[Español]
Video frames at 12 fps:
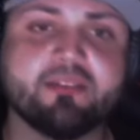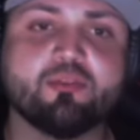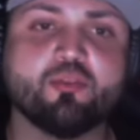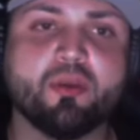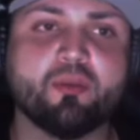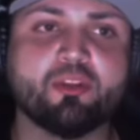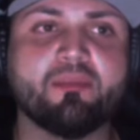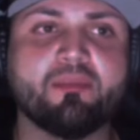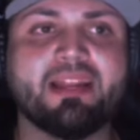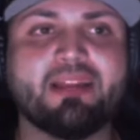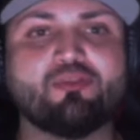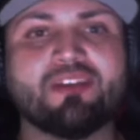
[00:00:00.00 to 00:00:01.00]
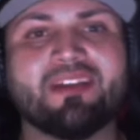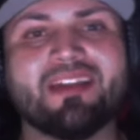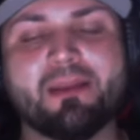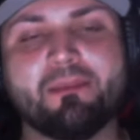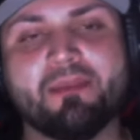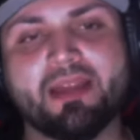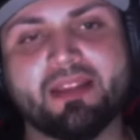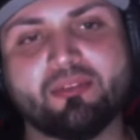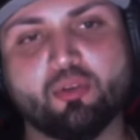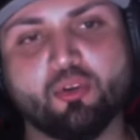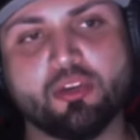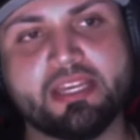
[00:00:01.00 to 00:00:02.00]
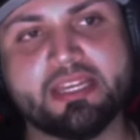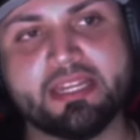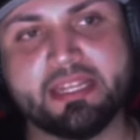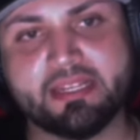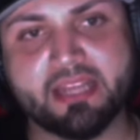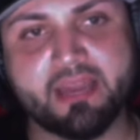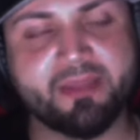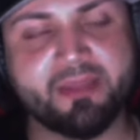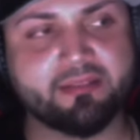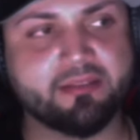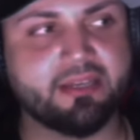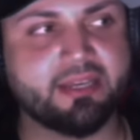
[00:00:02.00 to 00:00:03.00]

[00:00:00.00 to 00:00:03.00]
Tuvimos también la lucha de Alberto y Nick Nemeth.